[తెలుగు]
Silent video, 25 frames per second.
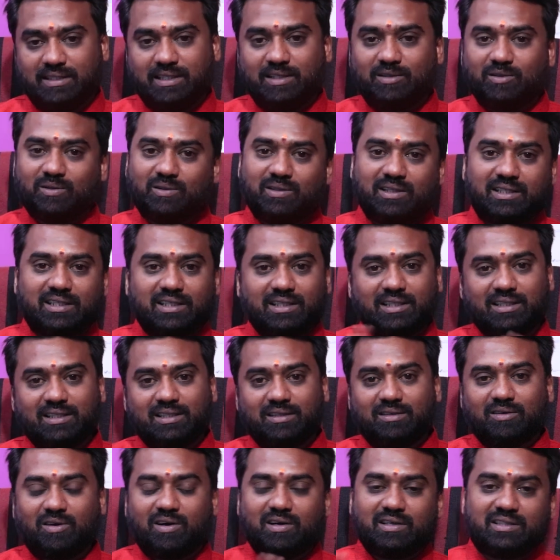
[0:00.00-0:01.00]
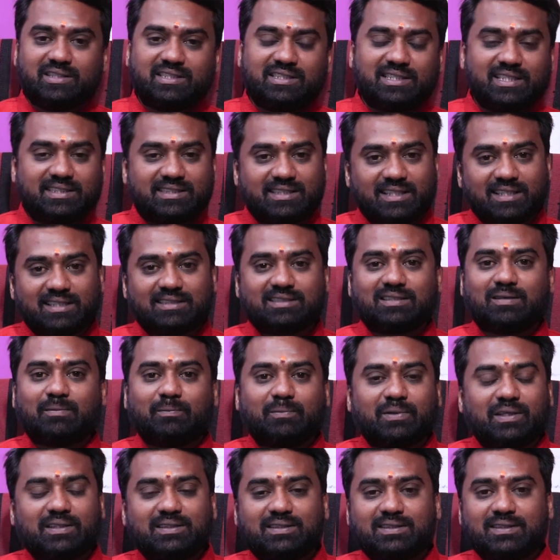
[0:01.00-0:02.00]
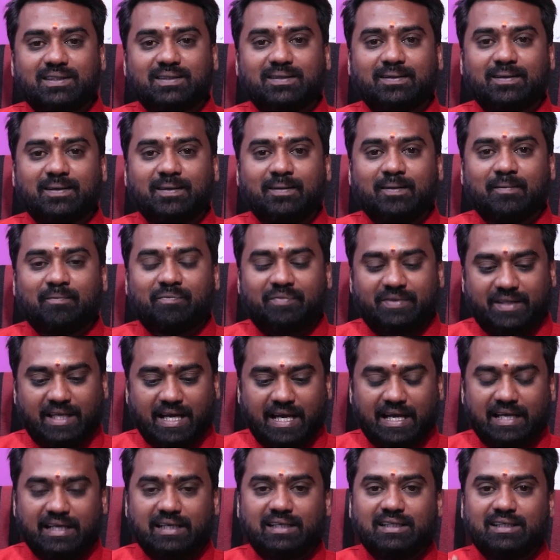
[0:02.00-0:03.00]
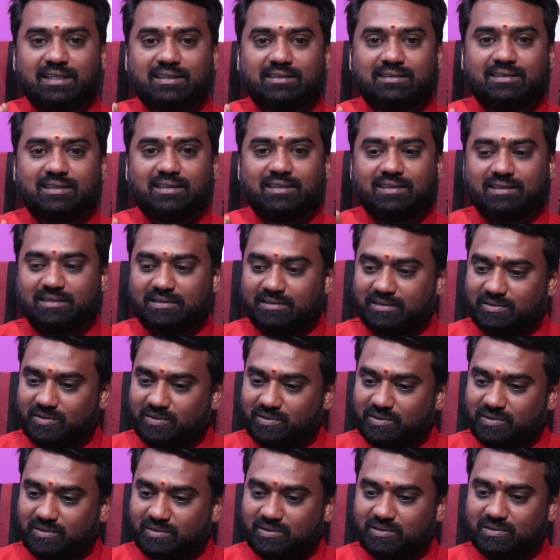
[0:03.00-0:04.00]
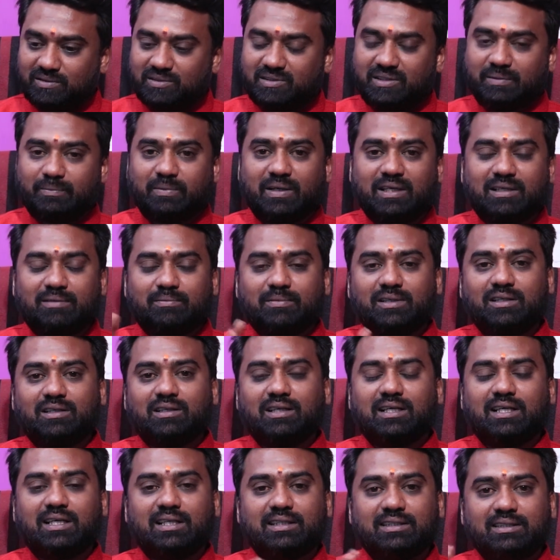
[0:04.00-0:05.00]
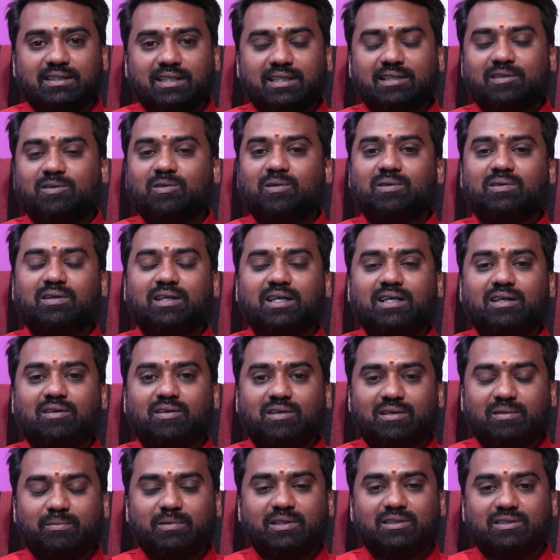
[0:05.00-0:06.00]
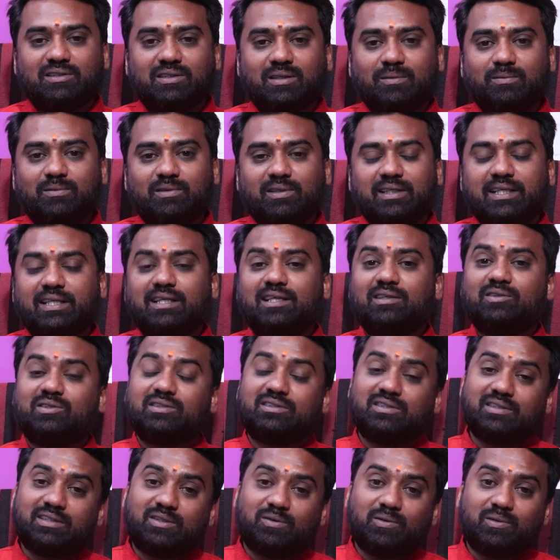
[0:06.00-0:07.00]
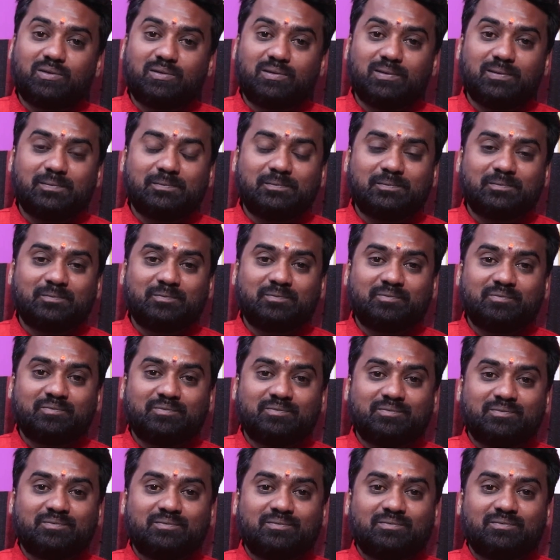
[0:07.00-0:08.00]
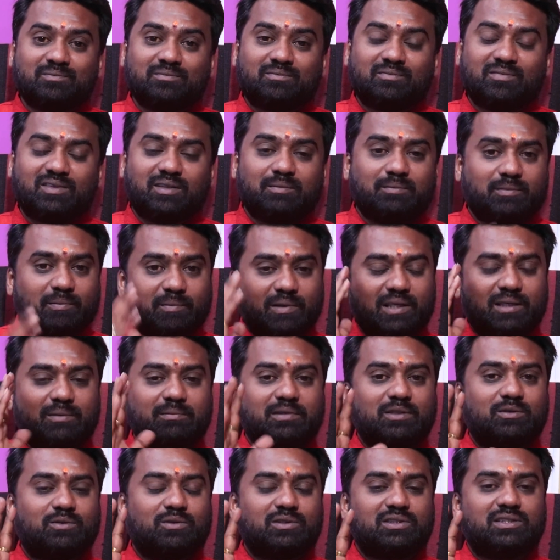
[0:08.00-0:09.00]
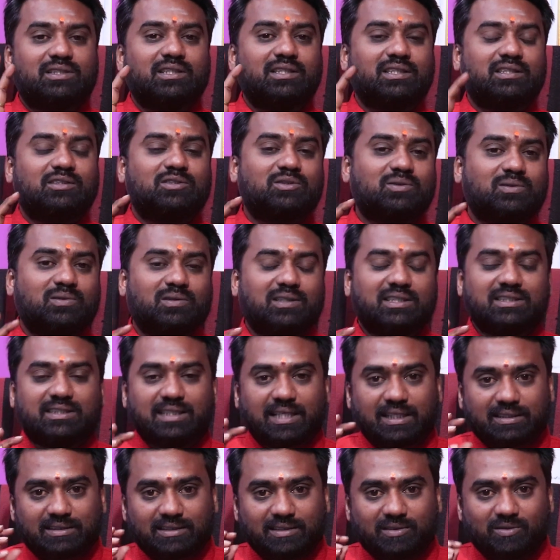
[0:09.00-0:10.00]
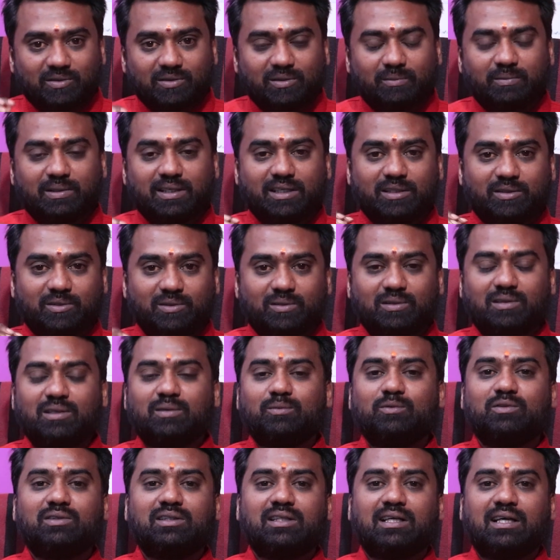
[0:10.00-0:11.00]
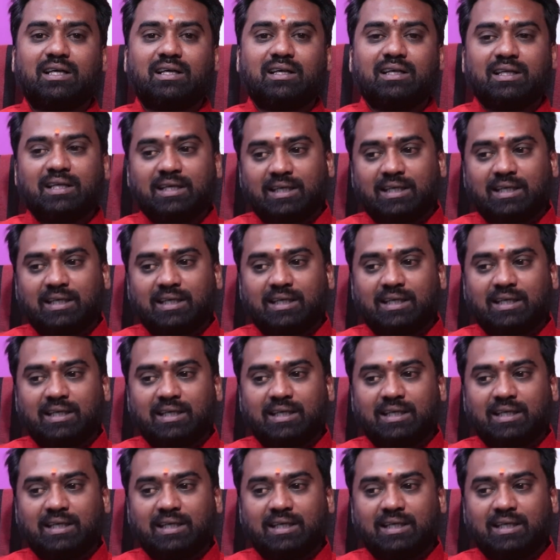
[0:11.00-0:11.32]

ఏదో ఒకటి రాంగ్ చేసే కదా సంపాదించేది న్యాయంగా అయితే నువ్వు డిపార్ట్మెంట్లో కానీ దేంట్లో ఉన్నా గవర్నమెంట్ జాబ్లో ఎక్కడొస్తాయి కోట్లు మిమ్మల్ని మీరు క్వశ్చన్ వేసుకోండి జాతకంలో మనకు యోగం ఉందా